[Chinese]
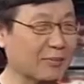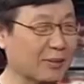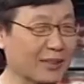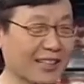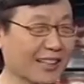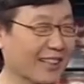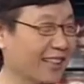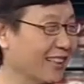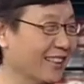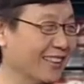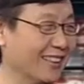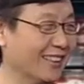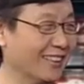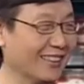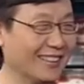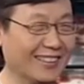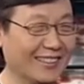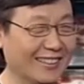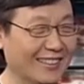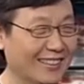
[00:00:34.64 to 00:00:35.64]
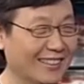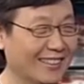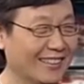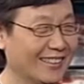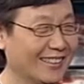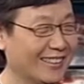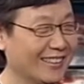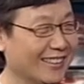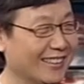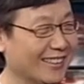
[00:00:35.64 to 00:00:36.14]
不厉害。你我跟你
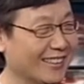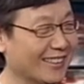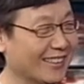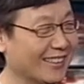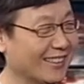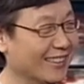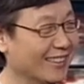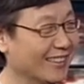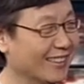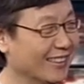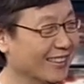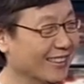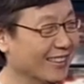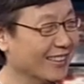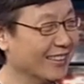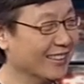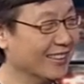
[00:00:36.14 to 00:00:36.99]
讲，最近